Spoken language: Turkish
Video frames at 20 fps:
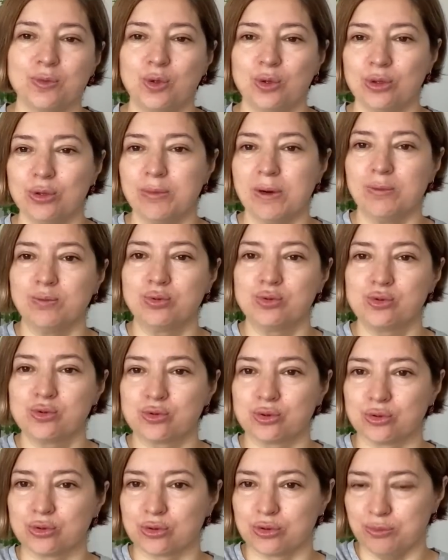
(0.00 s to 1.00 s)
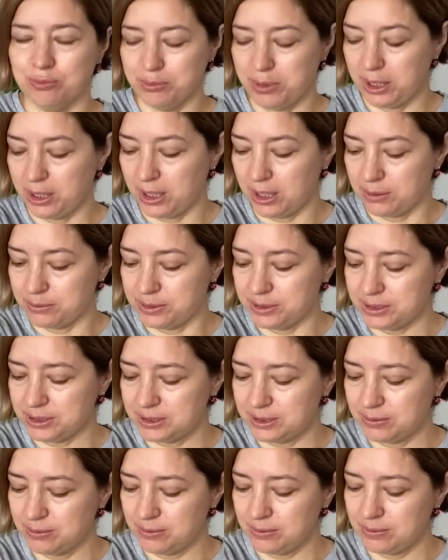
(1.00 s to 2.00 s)
Koluma buz tuttum baya
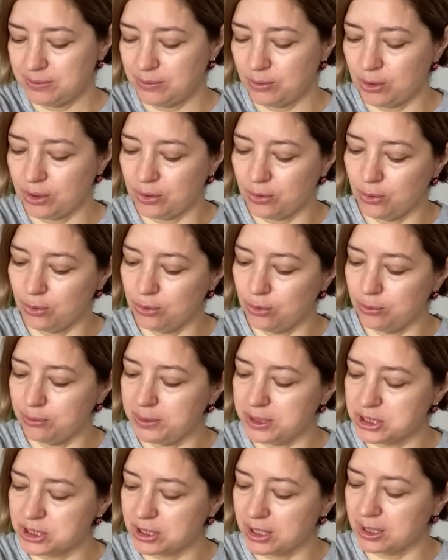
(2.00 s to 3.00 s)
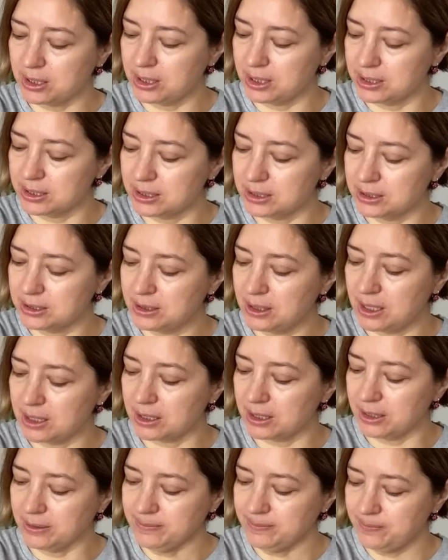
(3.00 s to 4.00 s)
bir böyle 10-15 dakika
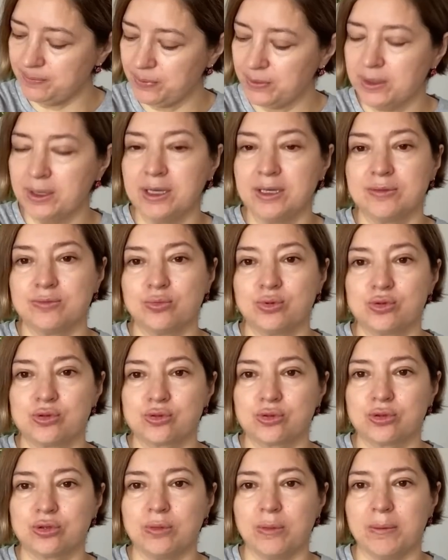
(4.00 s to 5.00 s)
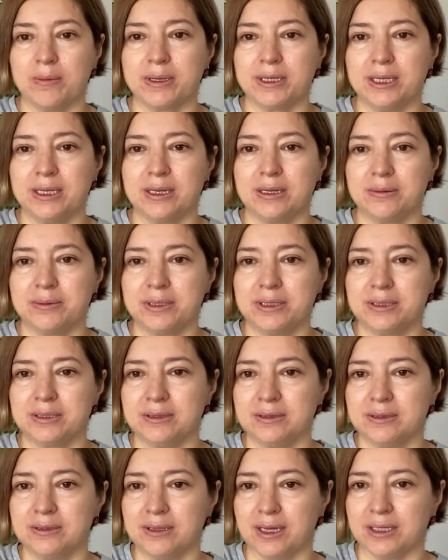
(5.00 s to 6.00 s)
aralıklarla buz tuttum ama yine de bakın
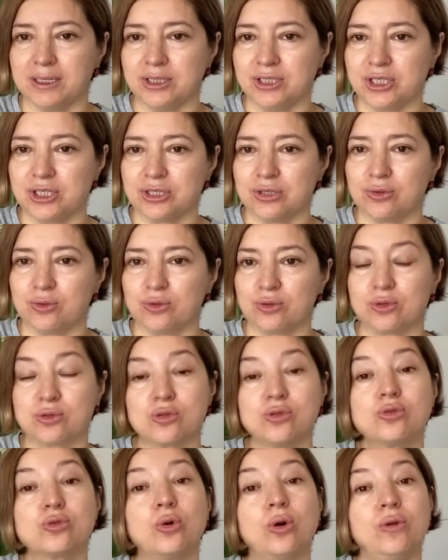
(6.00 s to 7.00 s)
hani şişini görüyorsunuz.